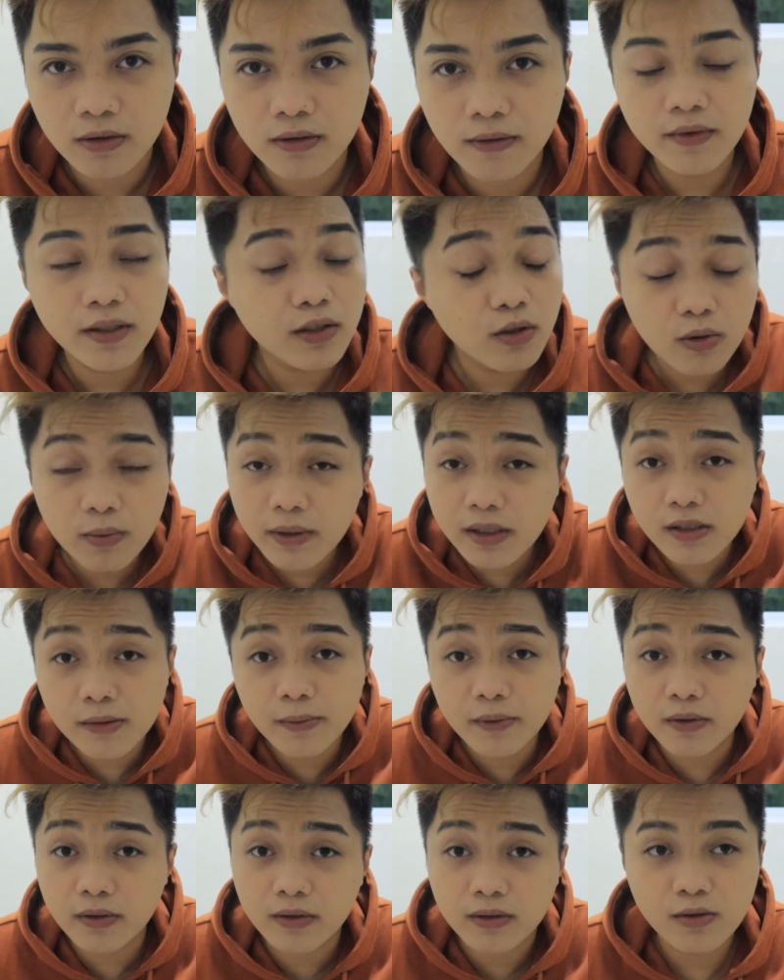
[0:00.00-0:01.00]
Dito
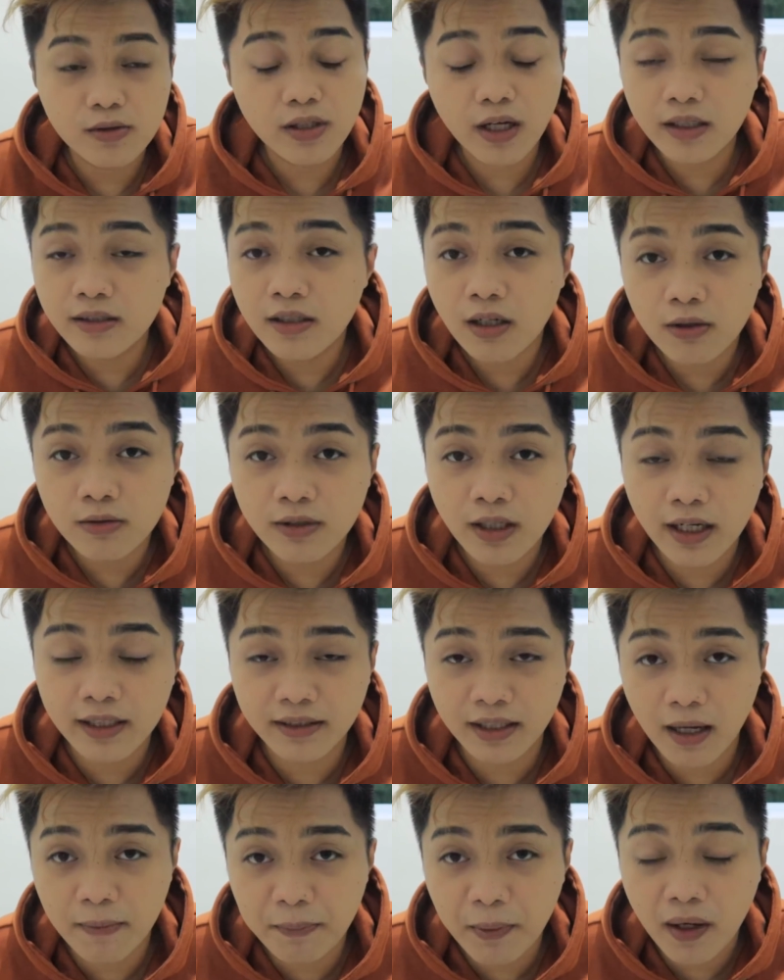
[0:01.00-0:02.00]
mismo, kung saan ako
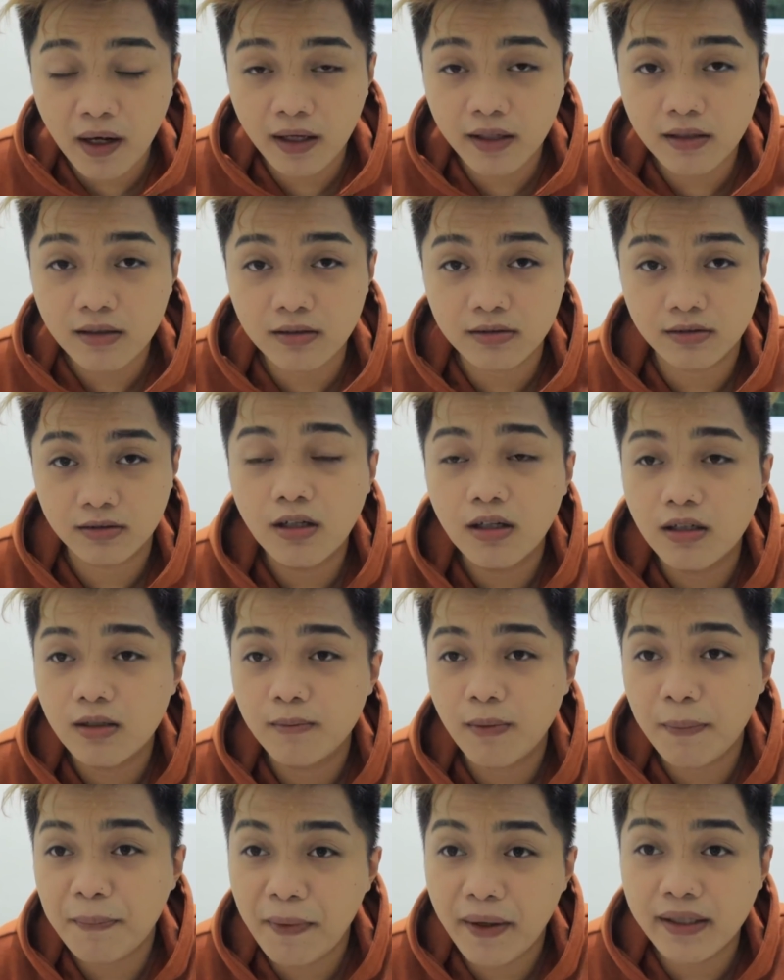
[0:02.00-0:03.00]
nakatapak ngayon, no?
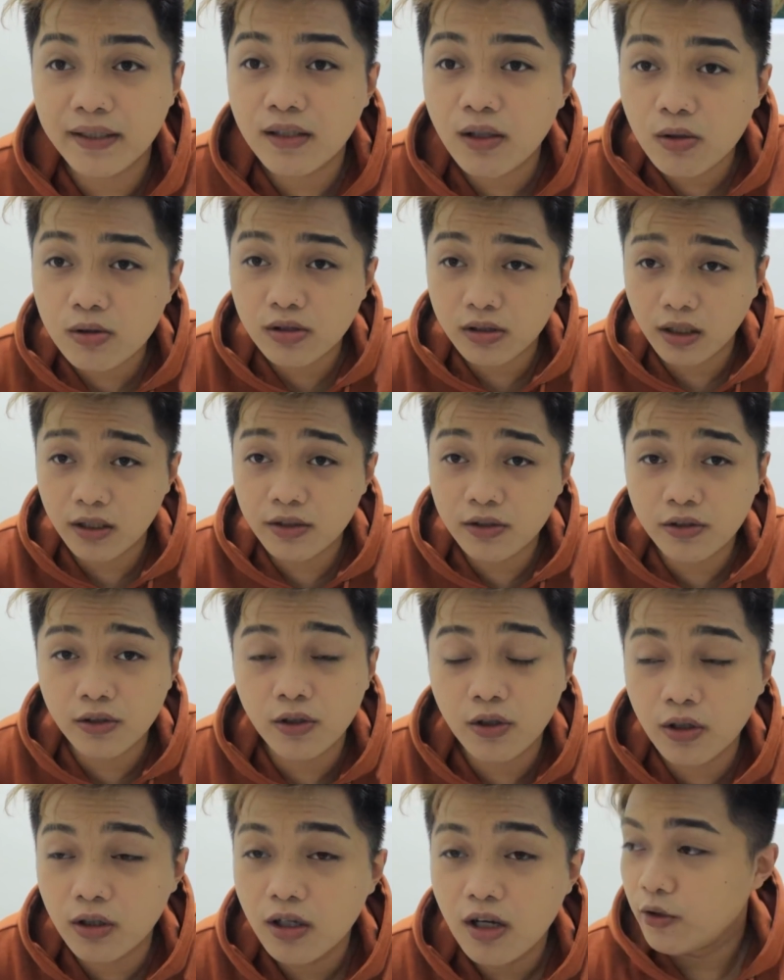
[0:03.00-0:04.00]
Papakita ko sa
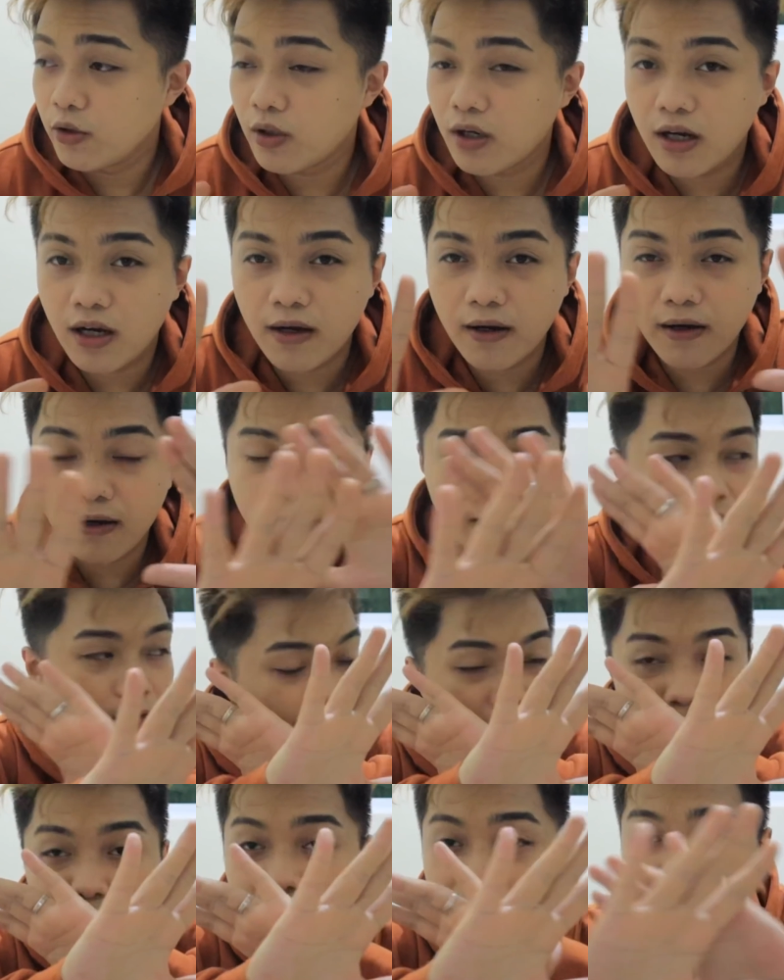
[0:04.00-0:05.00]
inyo yung uh,
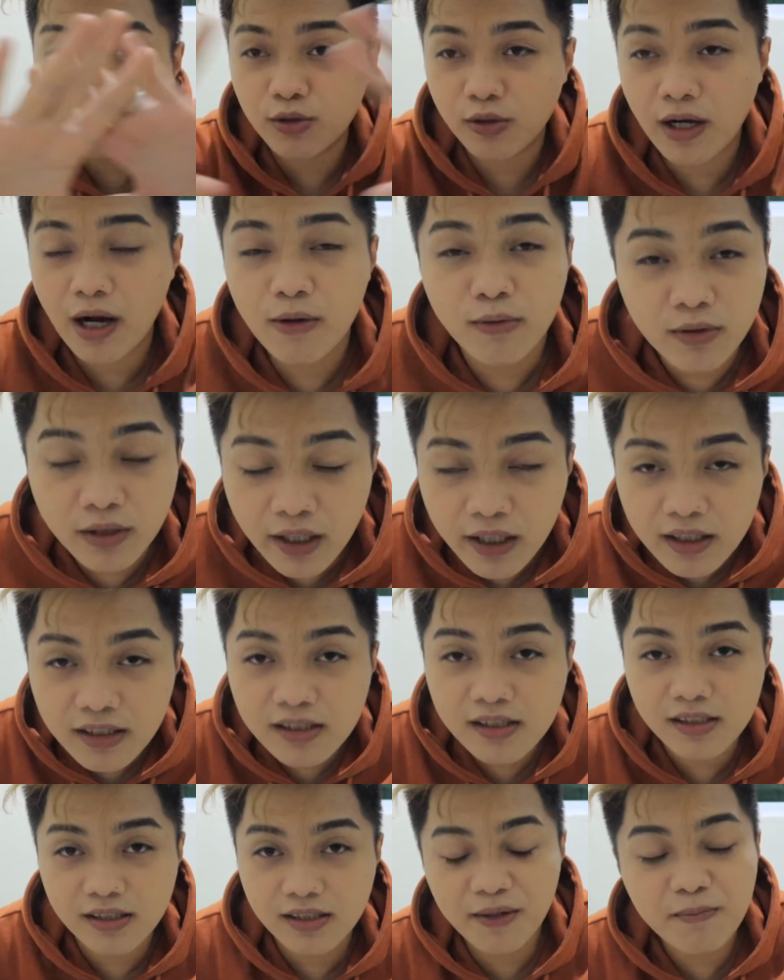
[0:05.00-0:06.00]
bawat
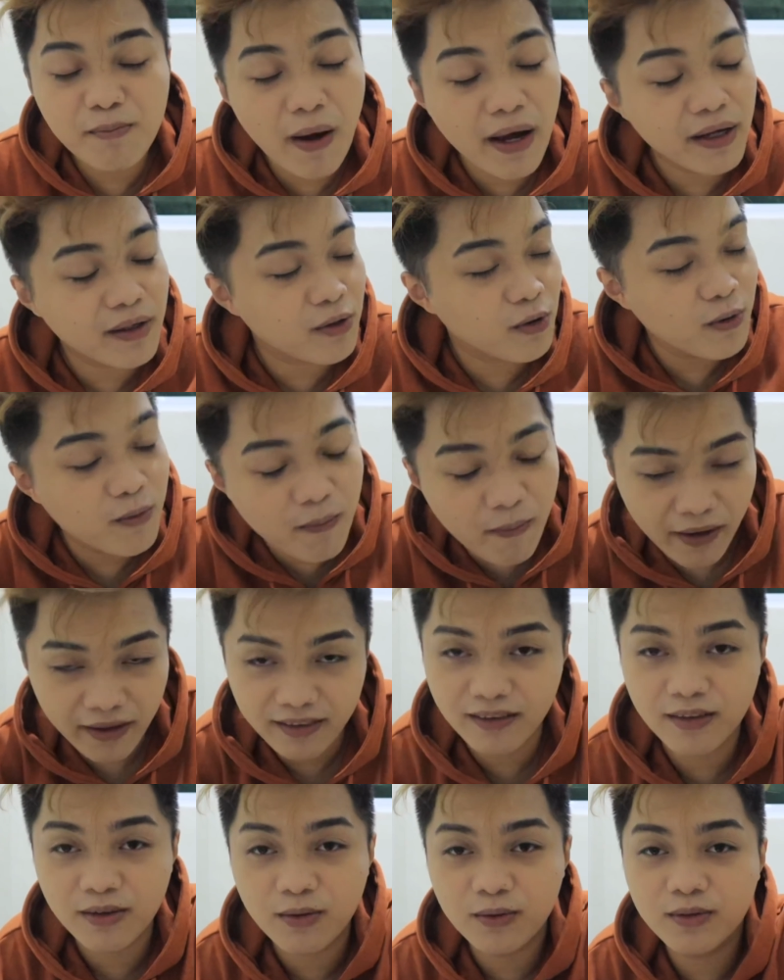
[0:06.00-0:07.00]
surroundings, environment
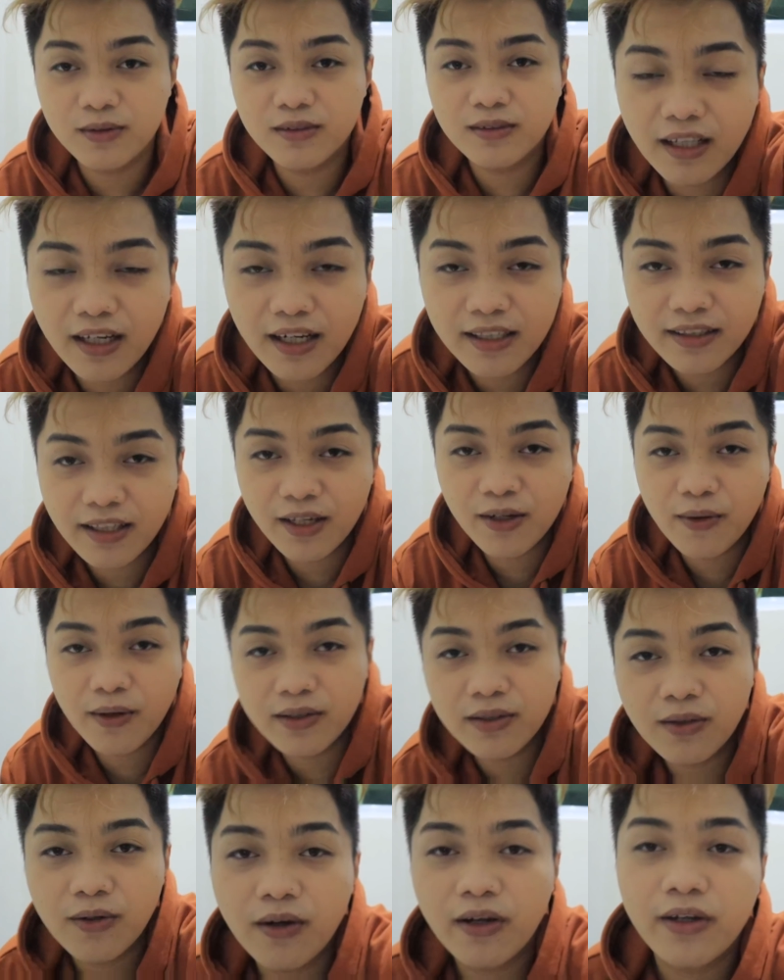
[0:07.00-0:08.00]
nitong
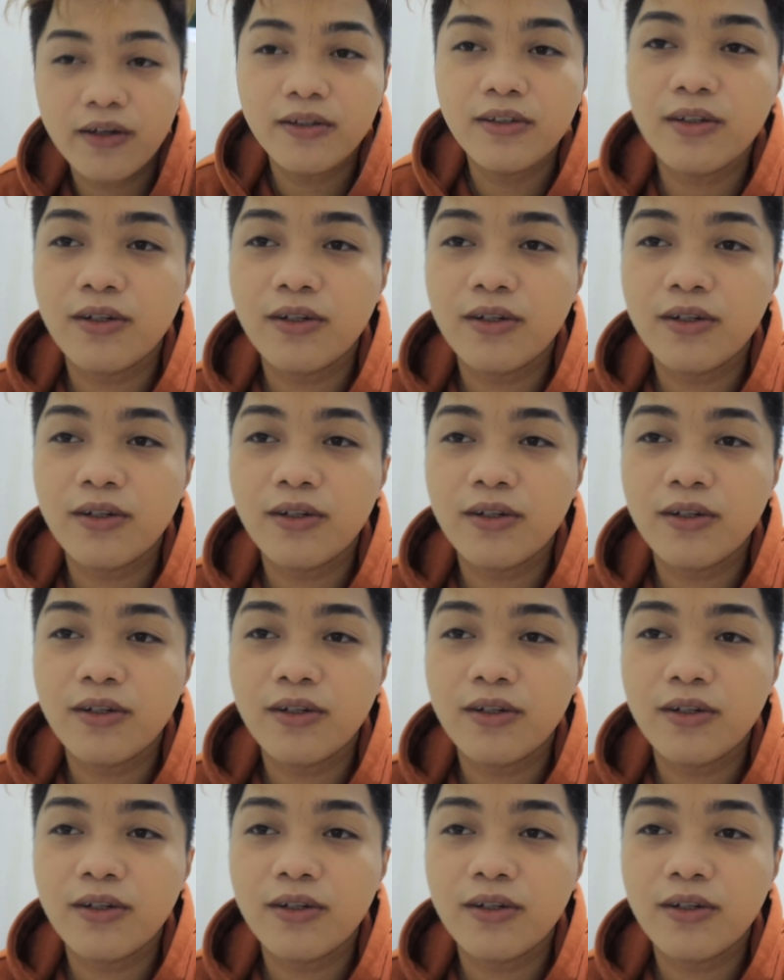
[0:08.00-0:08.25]
tinatayuan ko ngayon.